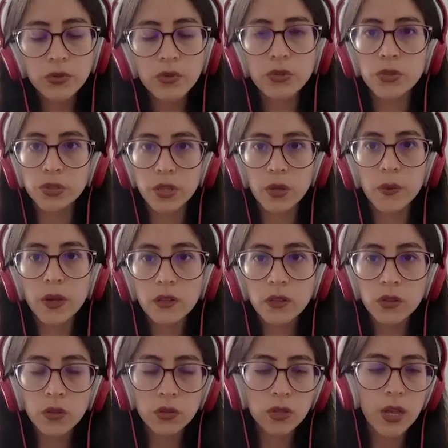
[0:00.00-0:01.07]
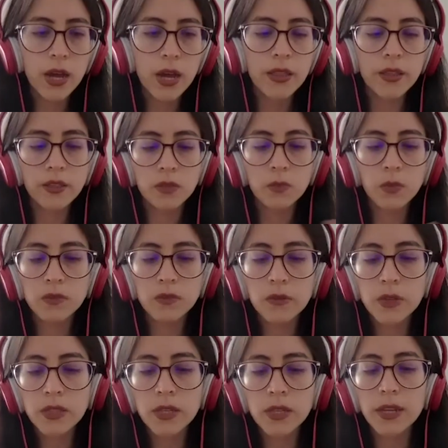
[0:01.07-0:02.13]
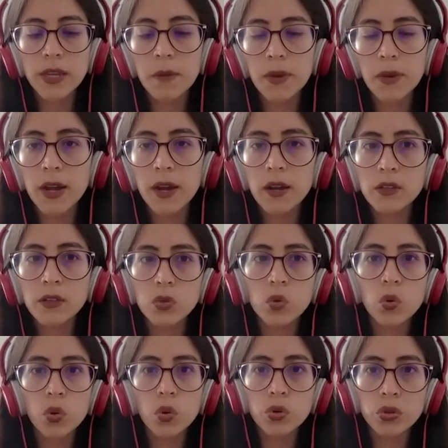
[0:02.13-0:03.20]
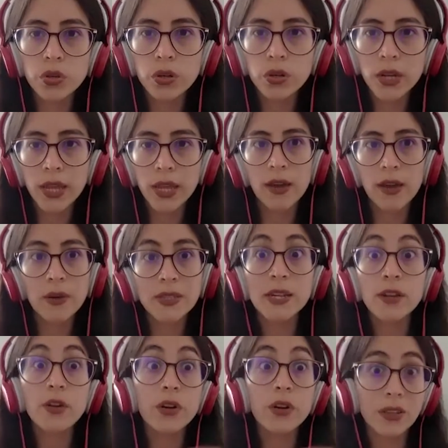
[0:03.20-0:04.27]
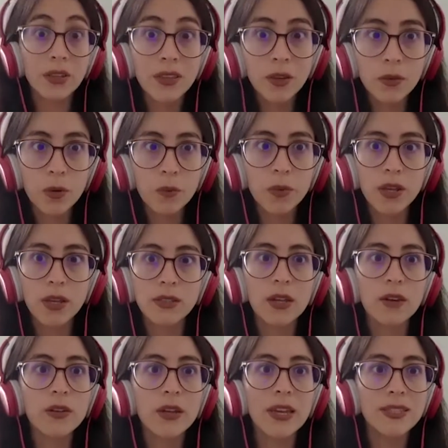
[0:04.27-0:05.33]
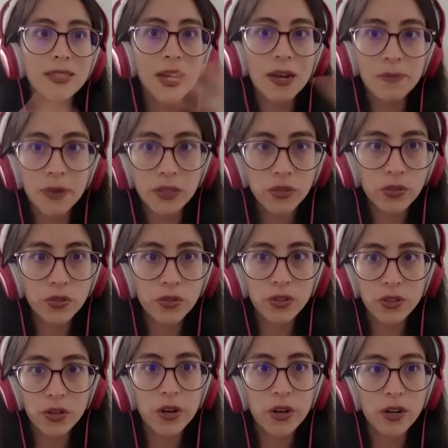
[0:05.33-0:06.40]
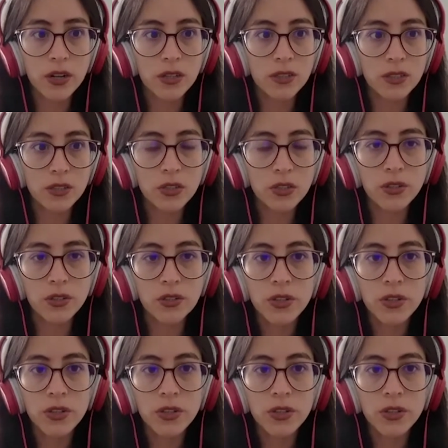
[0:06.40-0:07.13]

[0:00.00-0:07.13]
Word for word: nuestros eventos, después vamos a tener que aplicarles un control que ya va a ser correctivo, porque es algo que ya pasó dentro de la organización.